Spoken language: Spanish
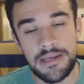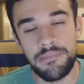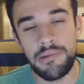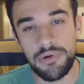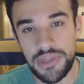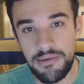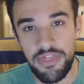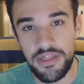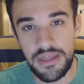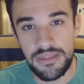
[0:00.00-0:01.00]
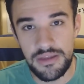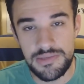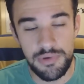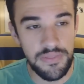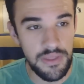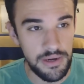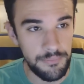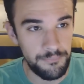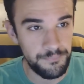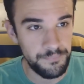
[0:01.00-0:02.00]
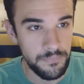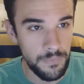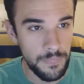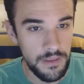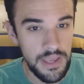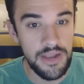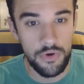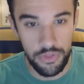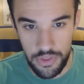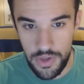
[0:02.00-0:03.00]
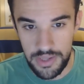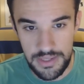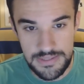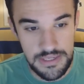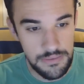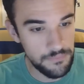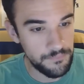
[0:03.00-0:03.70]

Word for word: pero por temas de distancia no se pueden dar. He conocido gente así,